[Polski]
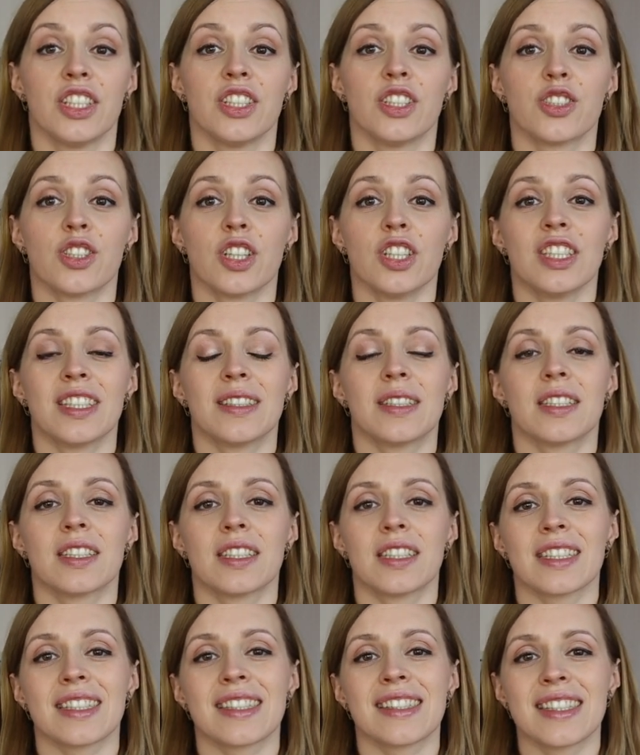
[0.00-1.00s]
Jeżeli
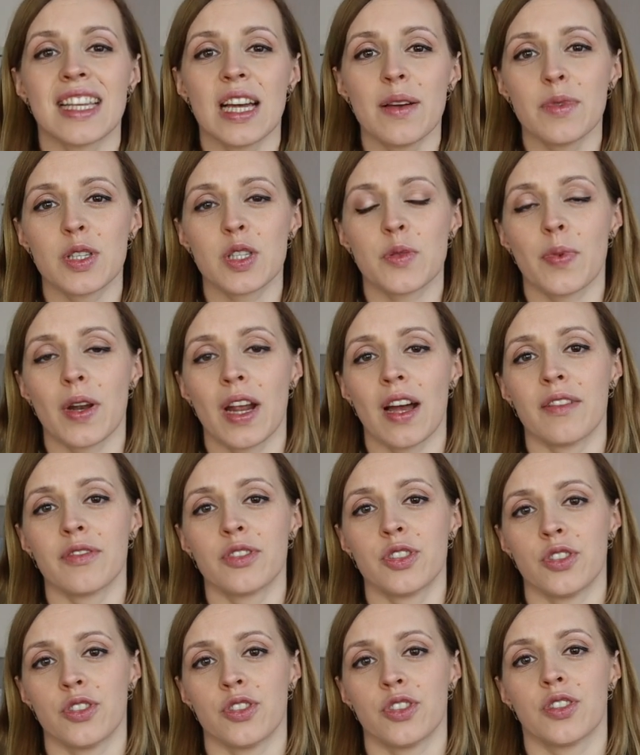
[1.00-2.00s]
e, chcemy
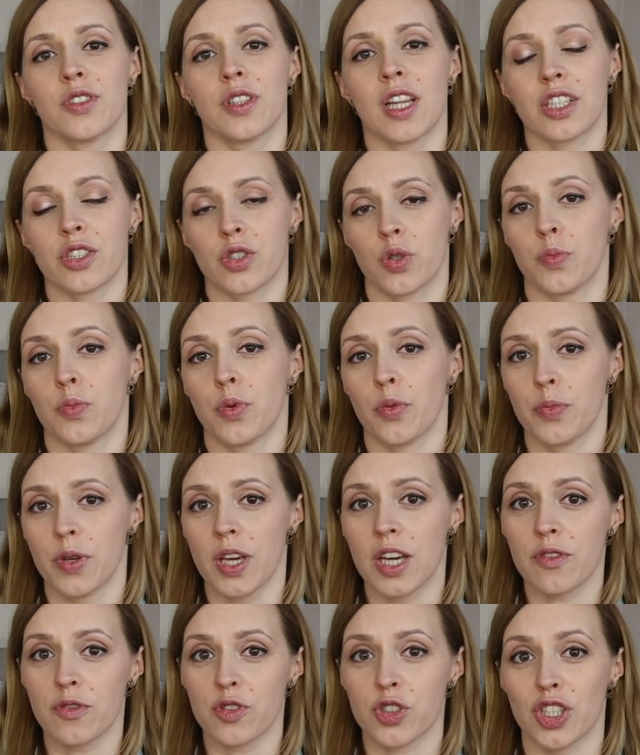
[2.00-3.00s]
sprawdzić naszą, po
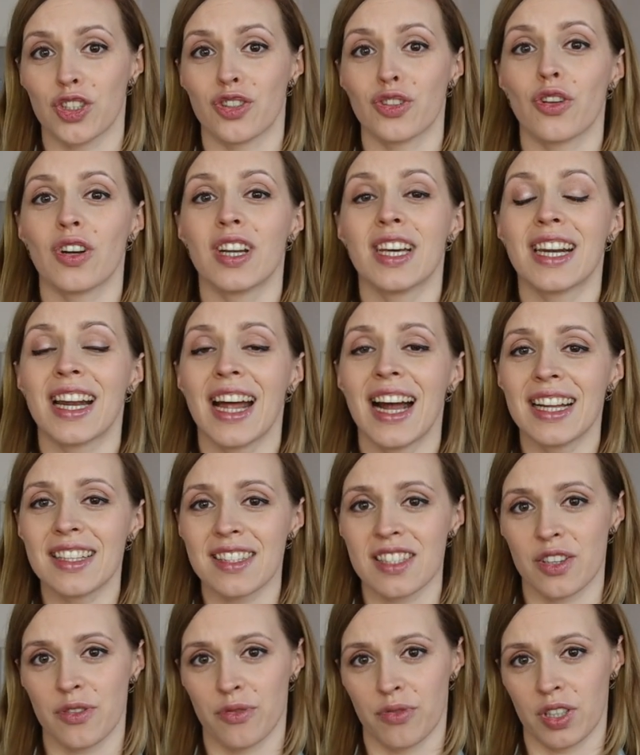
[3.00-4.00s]
pierwsze,
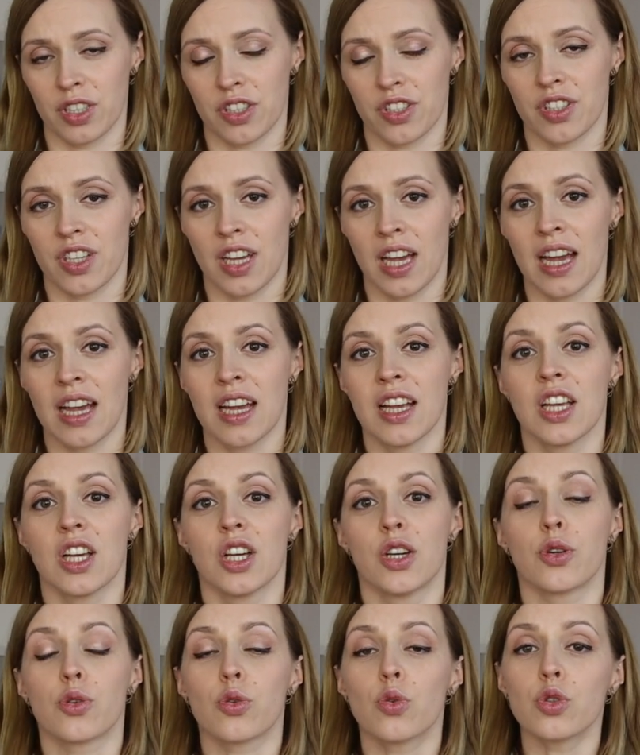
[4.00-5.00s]
tolerancję właśnie
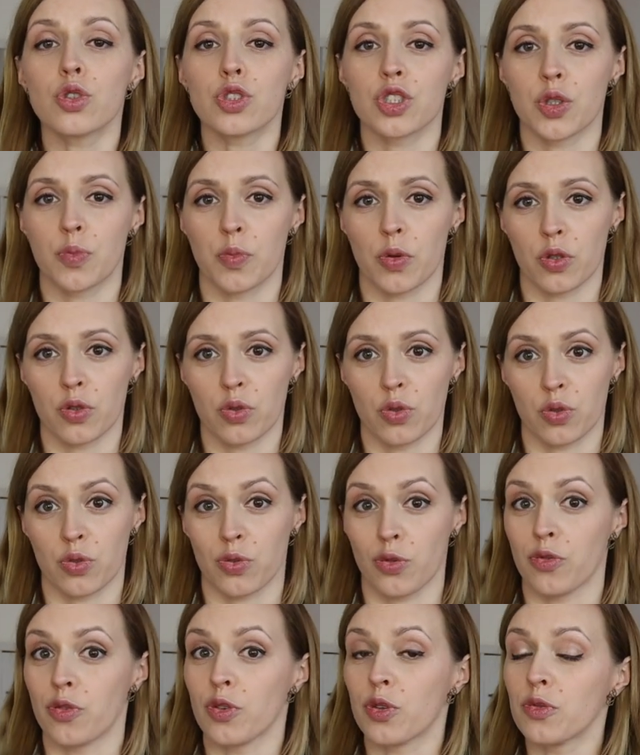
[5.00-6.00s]
różnych
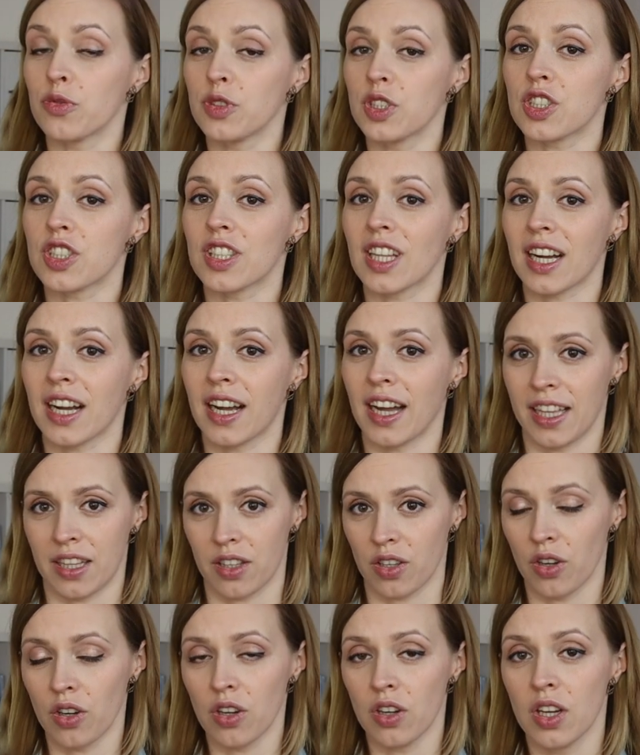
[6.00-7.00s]
produktów, również na
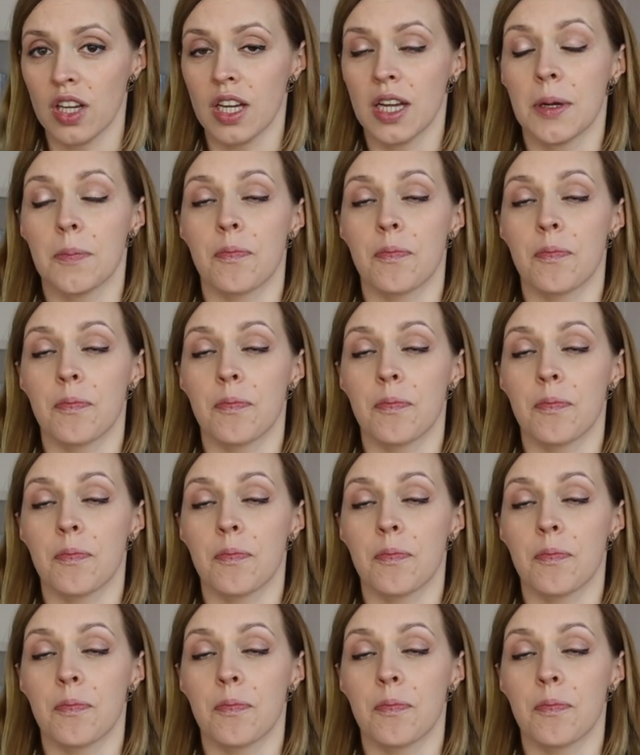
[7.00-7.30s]
keto,